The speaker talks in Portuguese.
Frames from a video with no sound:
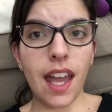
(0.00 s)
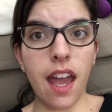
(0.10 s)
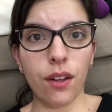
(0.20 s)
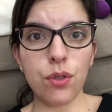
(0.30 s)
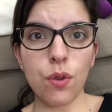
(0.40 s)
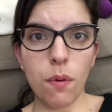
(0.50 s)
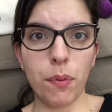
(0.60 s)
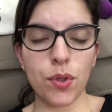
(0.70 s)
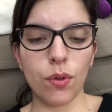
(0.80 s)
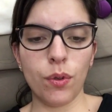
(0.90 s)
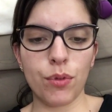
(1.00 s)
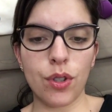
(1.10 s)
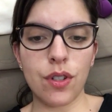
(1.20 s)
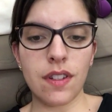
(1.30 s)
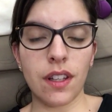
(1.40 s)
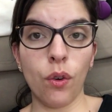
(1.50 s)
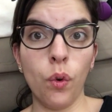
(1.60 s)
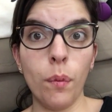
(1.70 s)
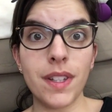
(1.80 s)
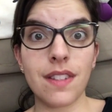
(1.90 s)
É, eu sou uma pessoa, como eu já disse aqui
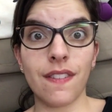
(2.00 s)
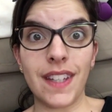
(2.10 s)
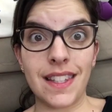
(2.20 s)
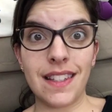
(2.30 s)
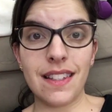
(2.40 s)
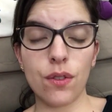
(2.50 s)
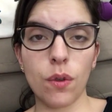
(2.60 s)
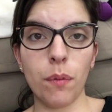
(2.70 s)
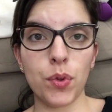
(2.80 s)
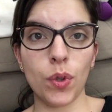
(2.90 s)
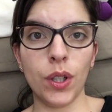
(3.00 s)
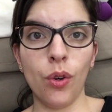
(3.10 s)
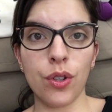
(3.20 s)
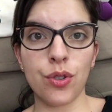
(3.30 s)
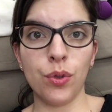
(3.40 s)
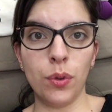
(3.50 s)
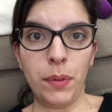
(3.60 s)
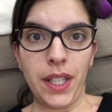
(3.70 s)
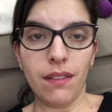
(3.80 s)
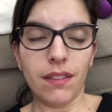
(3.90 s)
algumas vezes, eu sou uma pessoa que gosta de
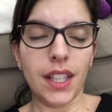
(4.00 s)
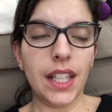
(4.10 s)
dormir.